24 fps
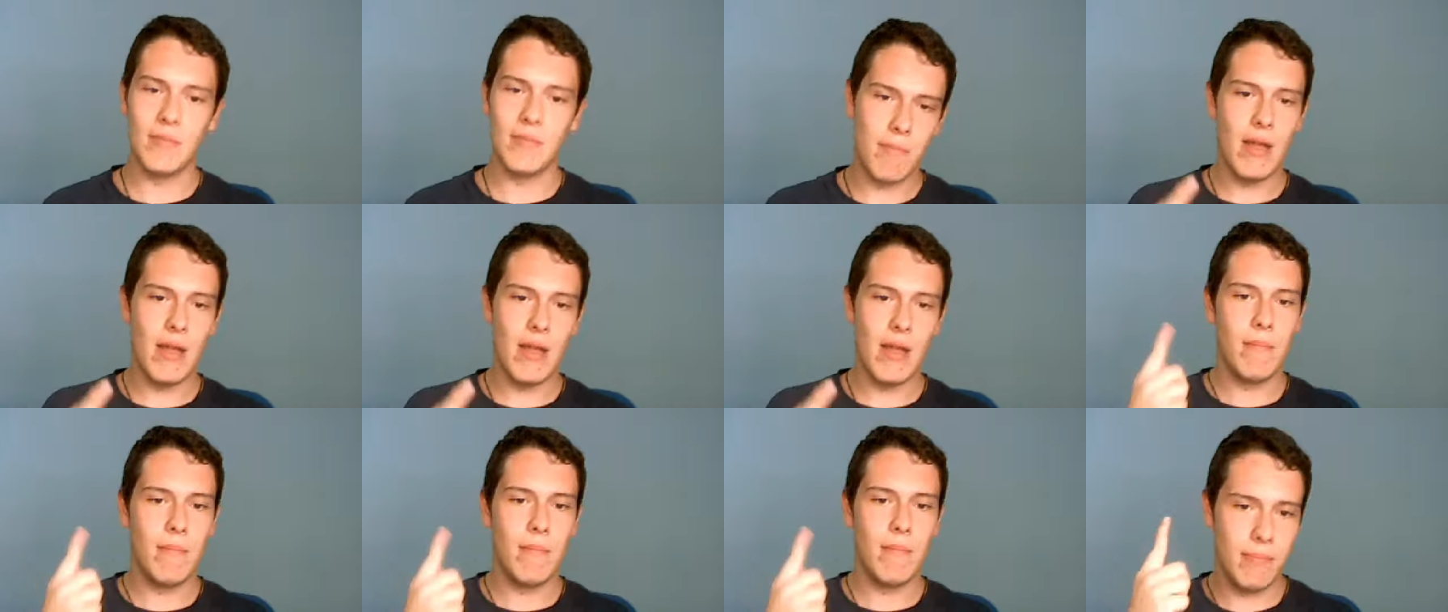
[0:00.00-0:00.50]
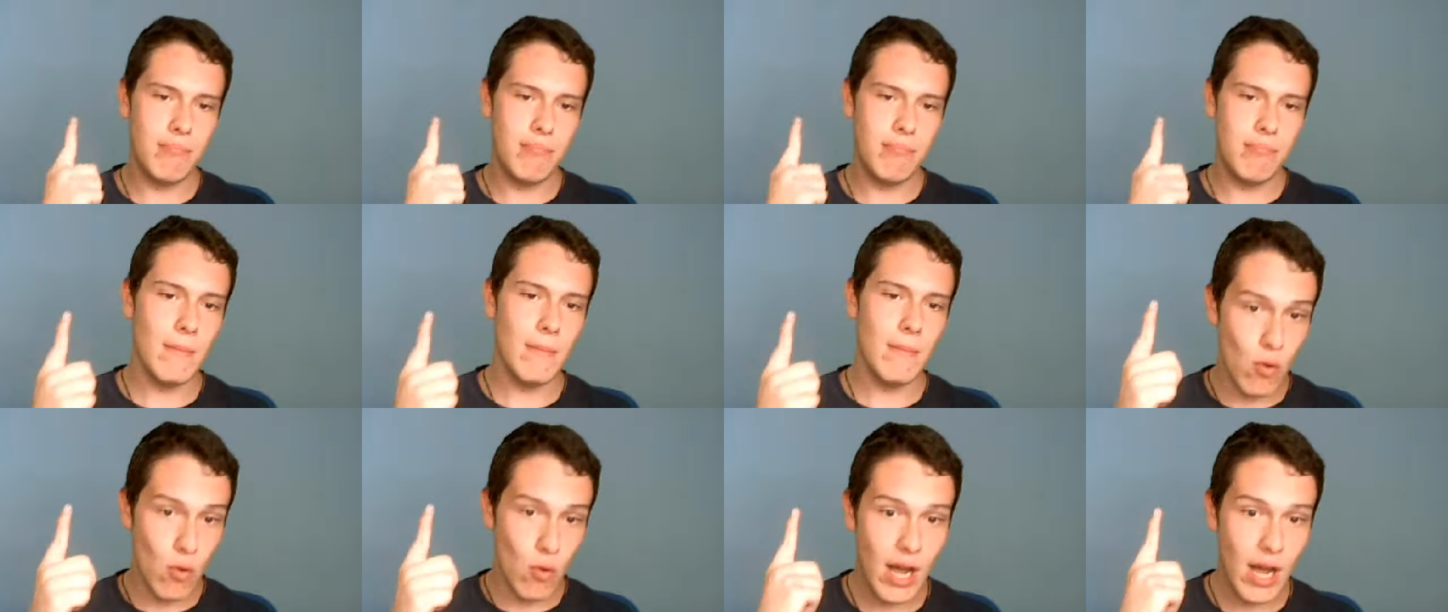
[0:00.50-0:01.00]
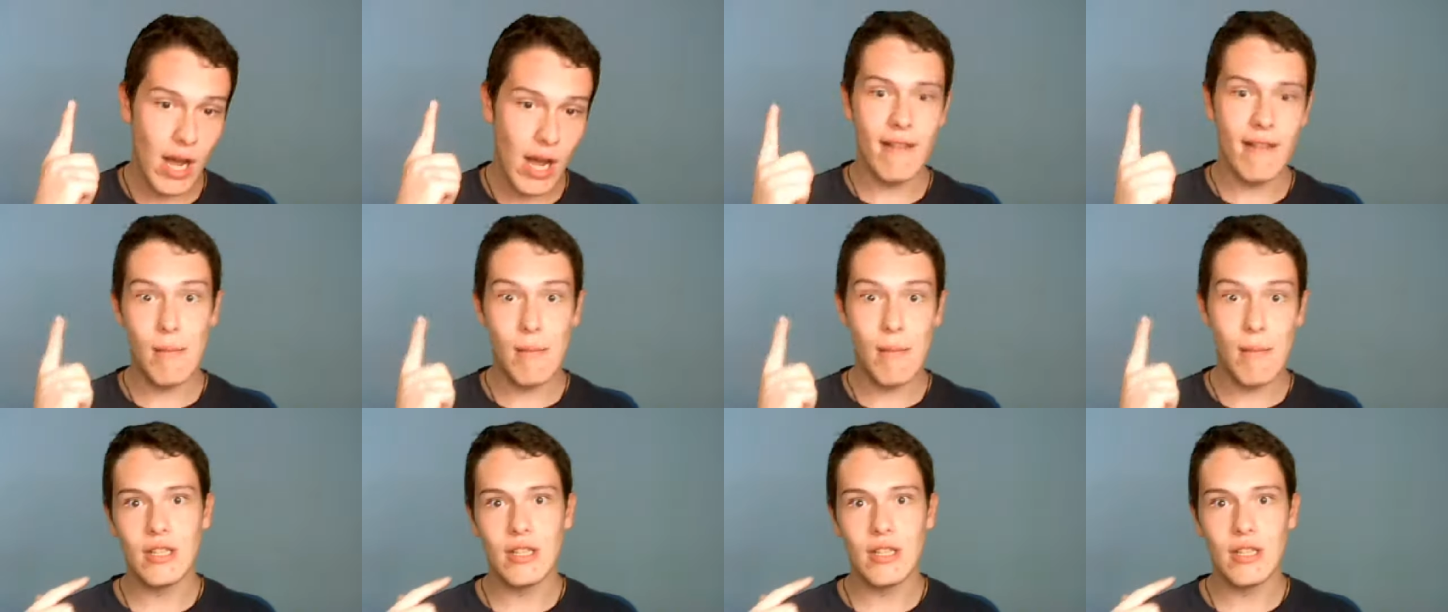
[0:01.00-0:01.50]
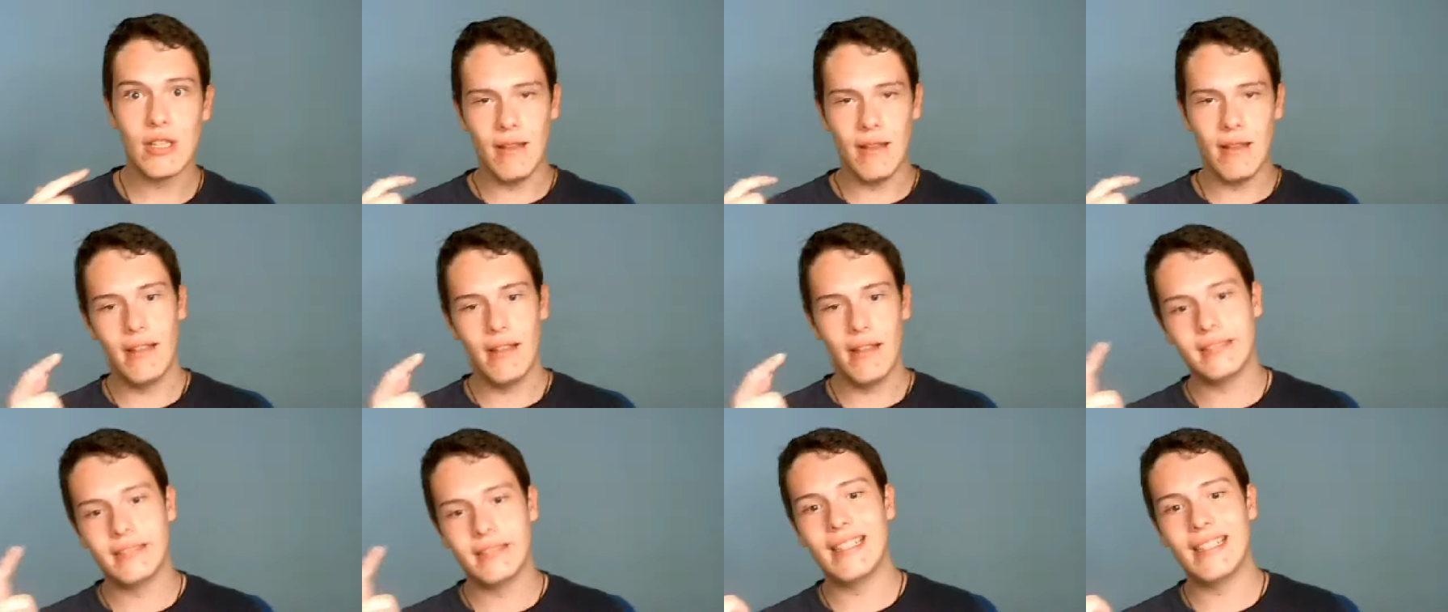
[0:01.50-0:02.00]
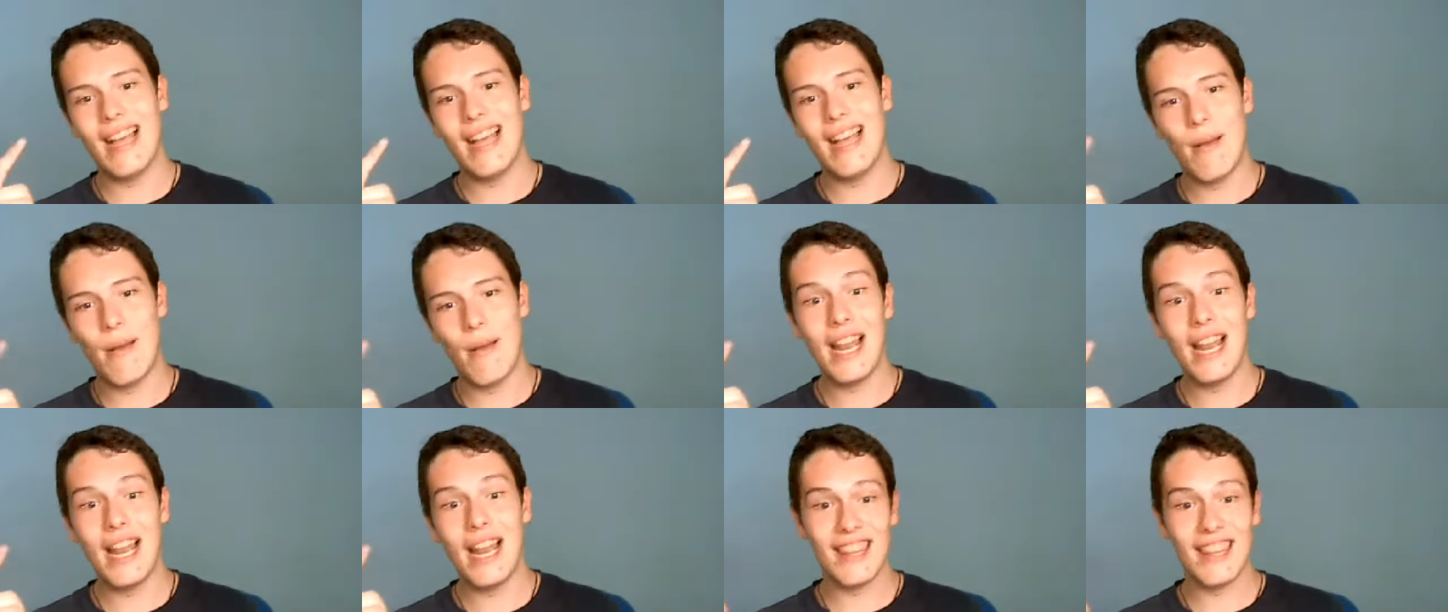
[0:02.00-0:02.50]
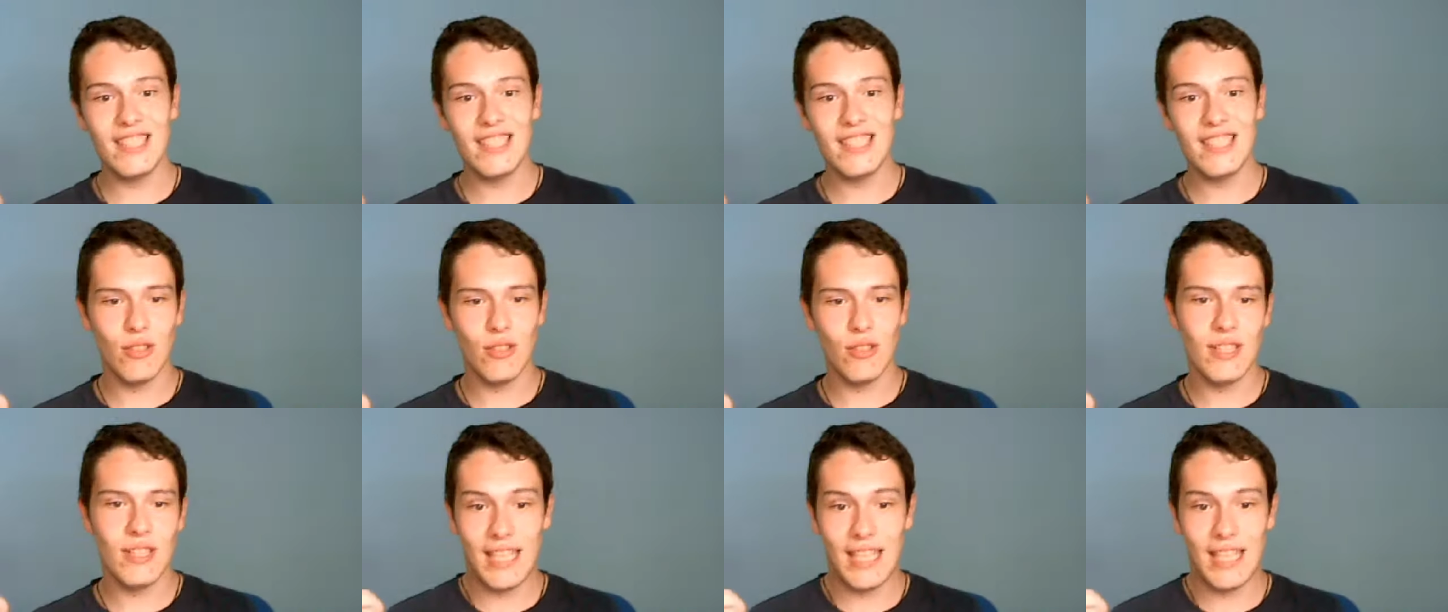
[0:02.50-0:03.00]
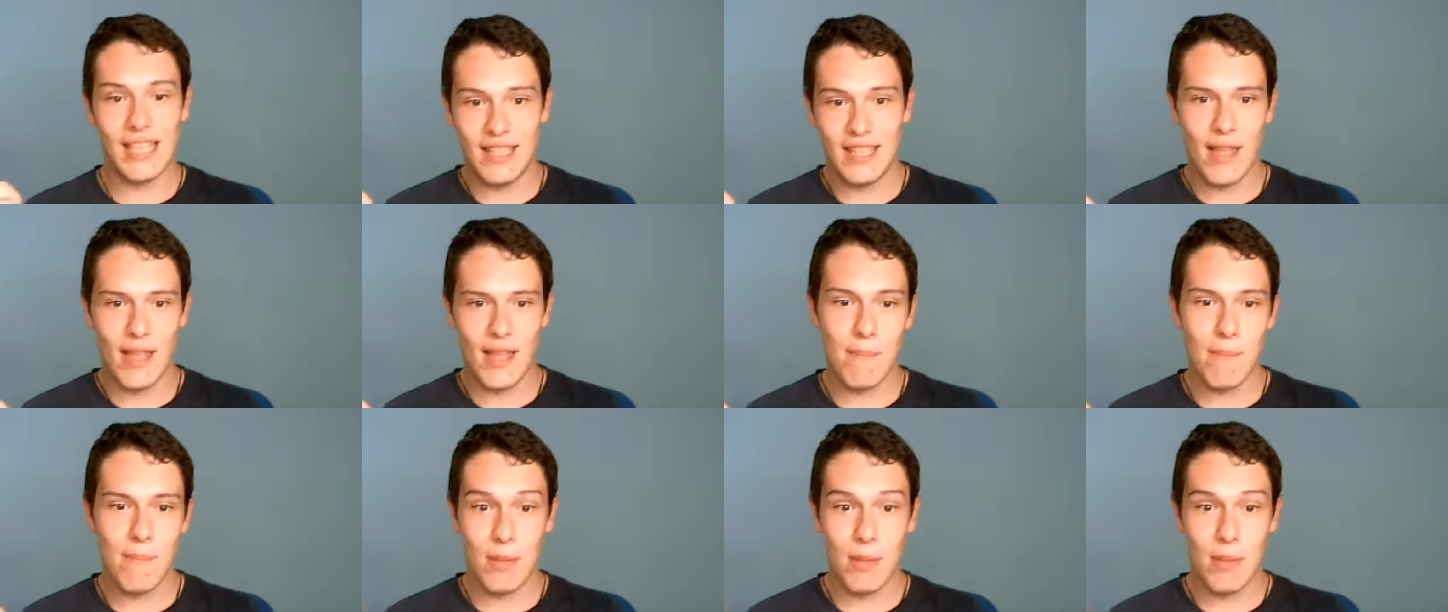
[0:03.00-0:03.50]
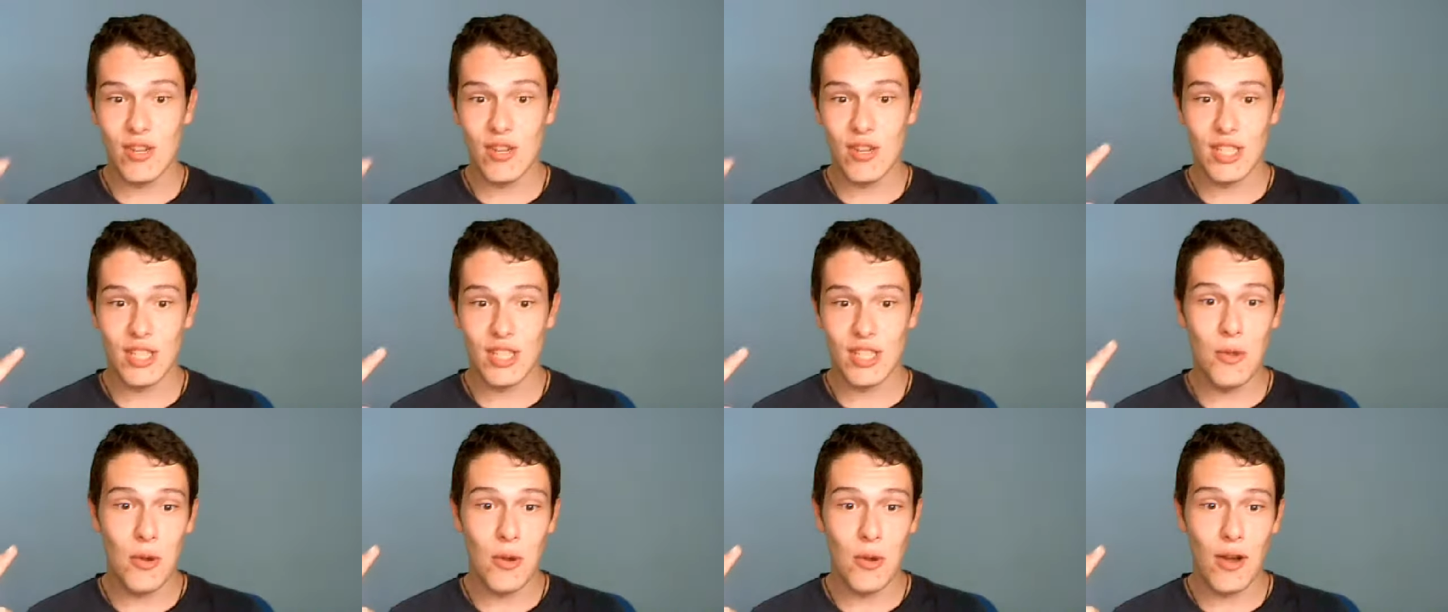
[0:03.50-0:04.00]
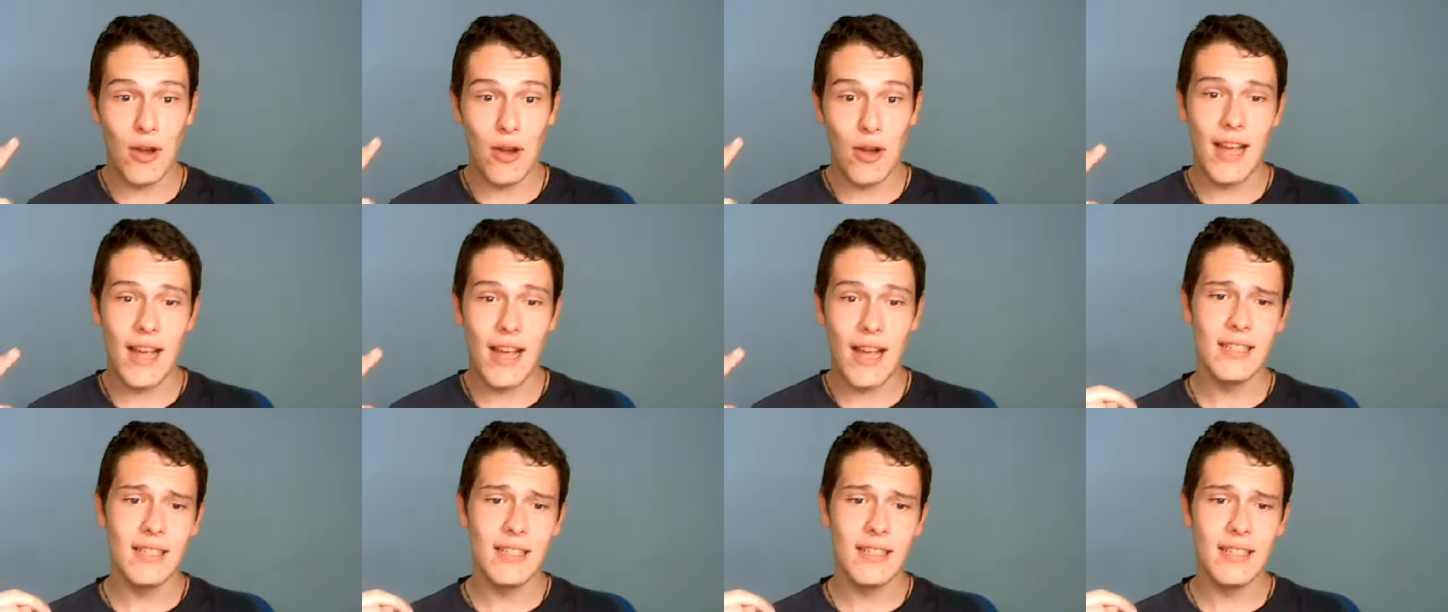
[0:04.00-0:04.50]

en primer lugar, vamos a, eh, hablar de esto, de selectividad, pero en segundo lugar,